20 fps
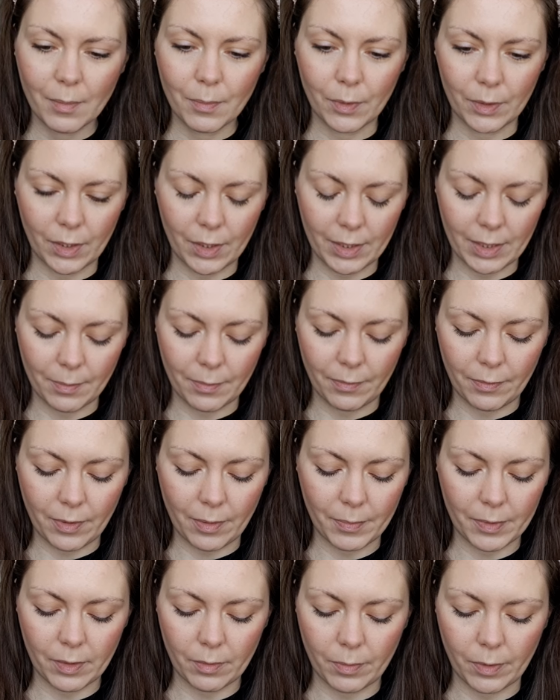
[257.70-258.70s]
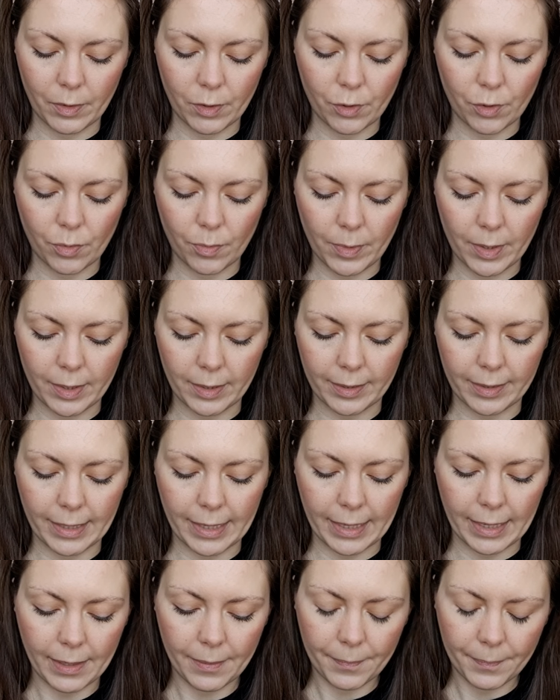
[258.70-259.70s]
bo też zamówiłam sobie
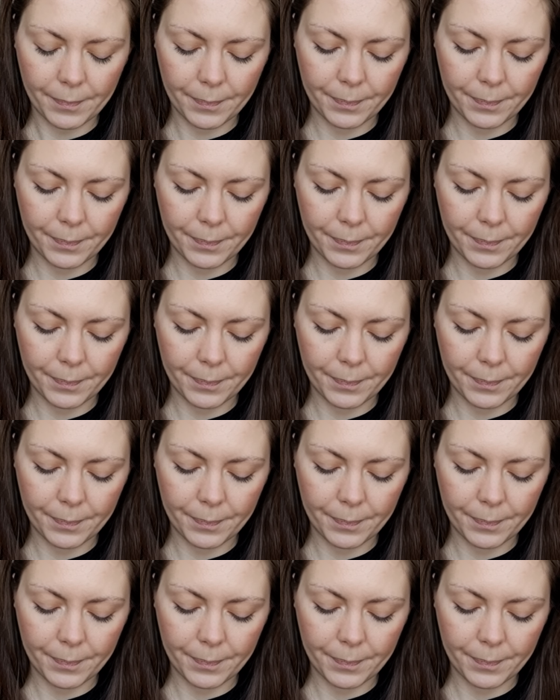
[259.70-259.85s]
szminkę